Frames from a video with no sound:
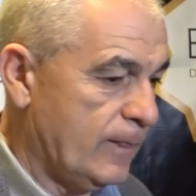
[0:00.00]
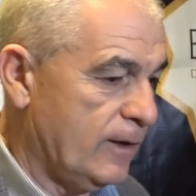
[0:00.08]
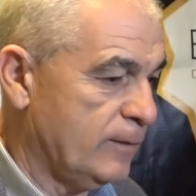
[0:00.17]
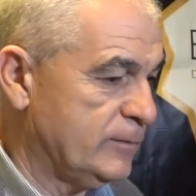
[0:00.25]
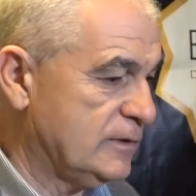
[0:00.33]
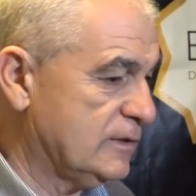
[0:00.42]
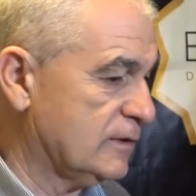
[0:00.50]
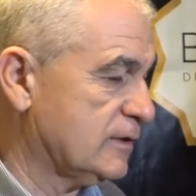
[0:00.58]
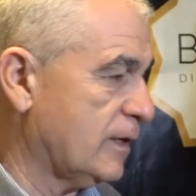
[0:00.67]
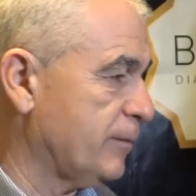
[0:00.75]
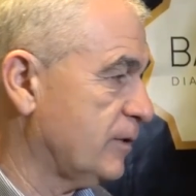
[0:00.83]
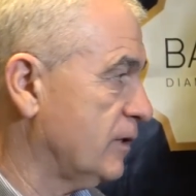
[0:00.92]
Yani biz de
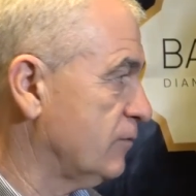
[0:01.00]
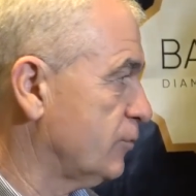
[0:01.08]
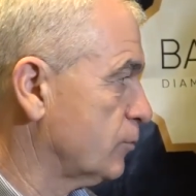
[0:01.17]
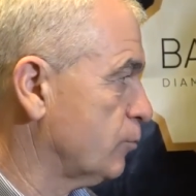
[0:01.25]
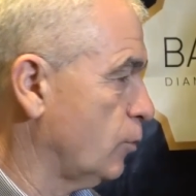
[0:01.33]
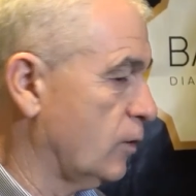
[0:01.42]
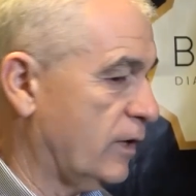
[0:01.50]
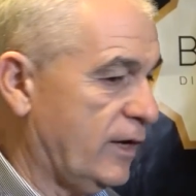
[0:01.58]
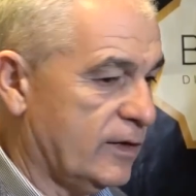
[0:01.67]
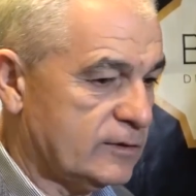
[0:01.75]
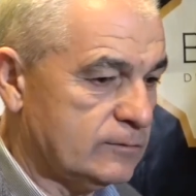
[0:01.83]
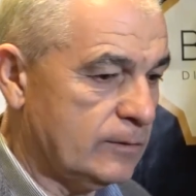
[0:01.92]
tabii ki futbol
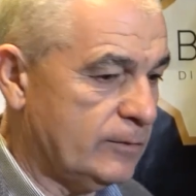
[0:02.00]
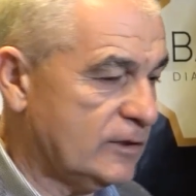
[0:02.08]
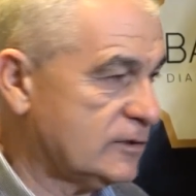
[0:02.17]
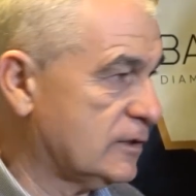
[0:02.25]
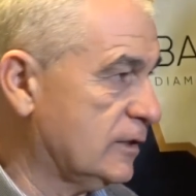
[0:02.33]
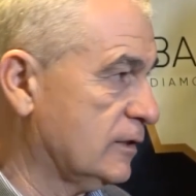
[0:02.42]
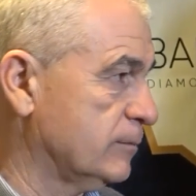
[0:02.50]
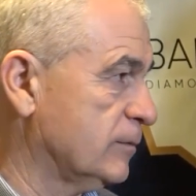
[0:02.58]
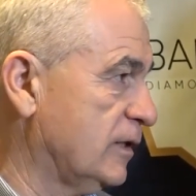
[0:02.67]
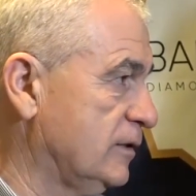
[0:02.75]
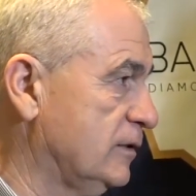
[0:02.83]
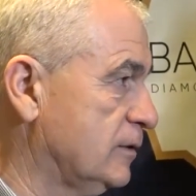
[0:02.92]
hayatıma
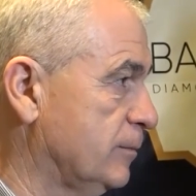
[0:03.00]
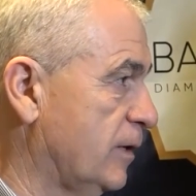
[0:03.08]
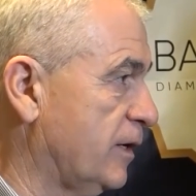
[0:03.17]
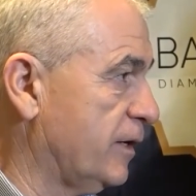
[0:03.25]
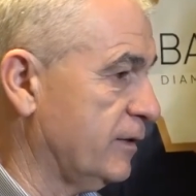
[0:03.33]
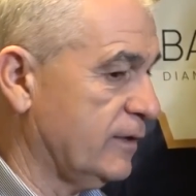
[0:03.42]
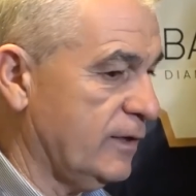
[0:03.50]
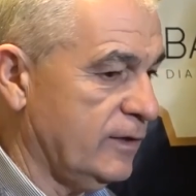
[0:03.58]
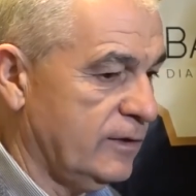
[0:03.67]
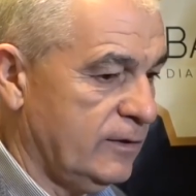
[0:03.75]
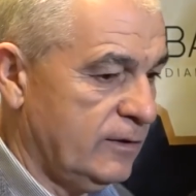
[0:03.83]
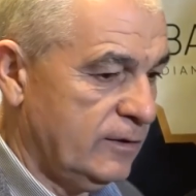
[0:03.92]
başladığımdan itibaren de
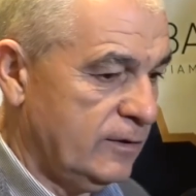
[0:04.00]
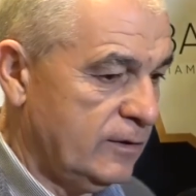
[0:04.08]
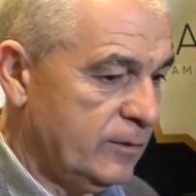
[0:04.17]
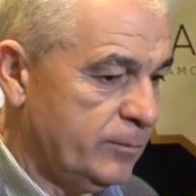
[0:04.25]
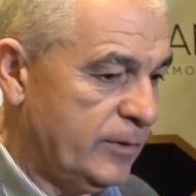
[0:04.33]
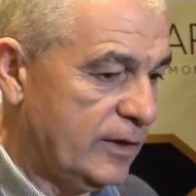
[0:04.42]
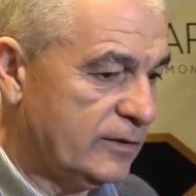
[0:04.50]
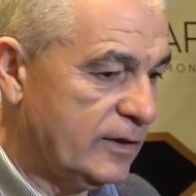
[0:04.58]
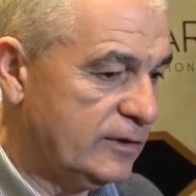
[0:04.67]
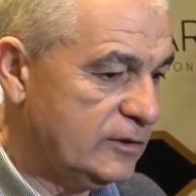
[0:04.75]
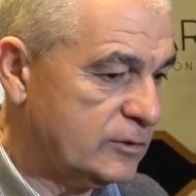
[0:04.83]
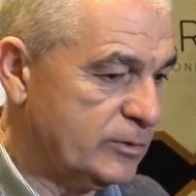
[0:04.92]
ben
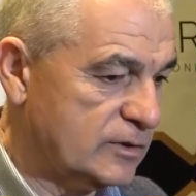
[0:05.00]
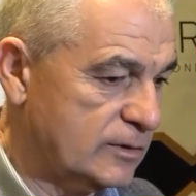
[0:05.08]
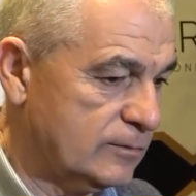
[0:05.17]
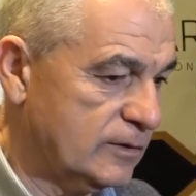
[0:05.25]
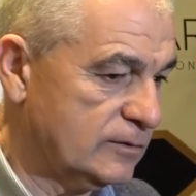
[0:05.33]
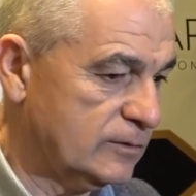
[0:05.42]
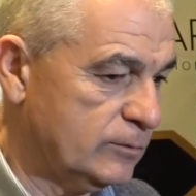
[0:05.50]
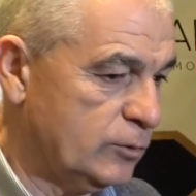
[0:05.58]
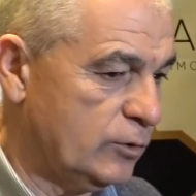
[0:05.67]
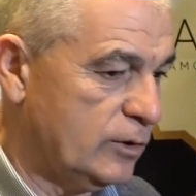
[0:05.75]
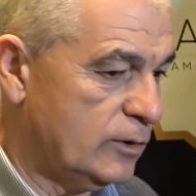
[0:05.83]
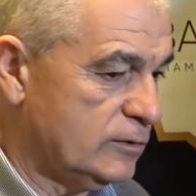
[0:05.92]
de hiçbir zaman
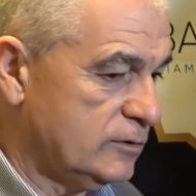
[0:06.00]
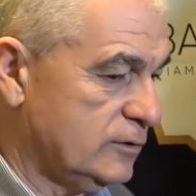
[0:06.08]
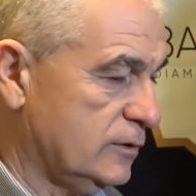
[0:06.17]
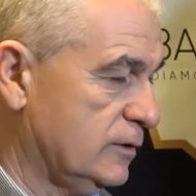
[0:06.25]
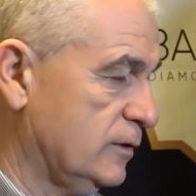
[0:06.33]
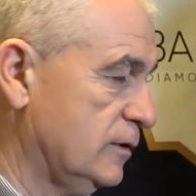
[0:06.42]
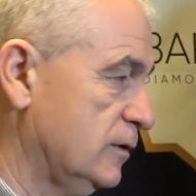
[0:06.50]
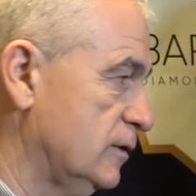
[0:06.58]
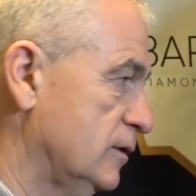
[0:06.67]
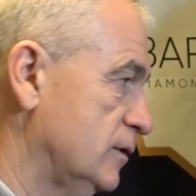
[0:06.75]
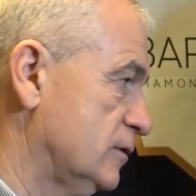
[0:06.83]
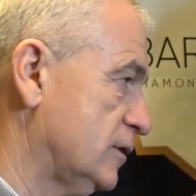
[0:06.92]
böyle e,
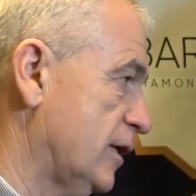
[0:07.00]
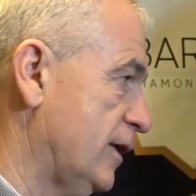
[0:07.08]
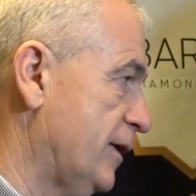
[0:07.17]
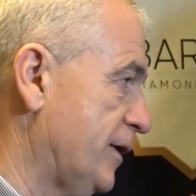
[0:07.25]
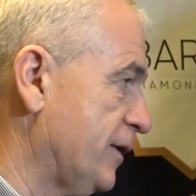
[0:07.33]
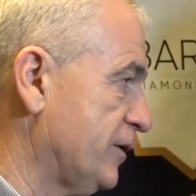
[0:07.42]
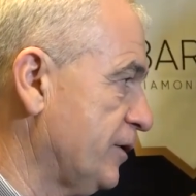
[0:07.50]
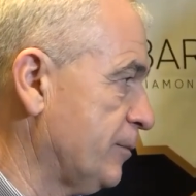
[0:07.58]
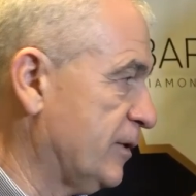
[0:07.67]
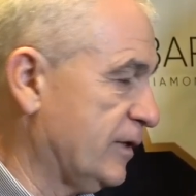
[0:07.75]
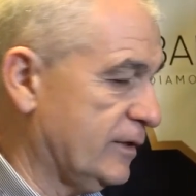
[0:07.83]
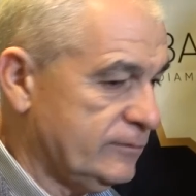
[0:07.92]
şeylere
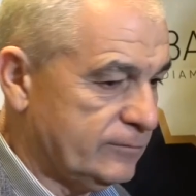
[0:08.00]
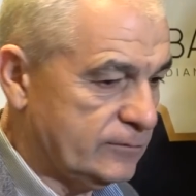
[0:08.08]
girmeden,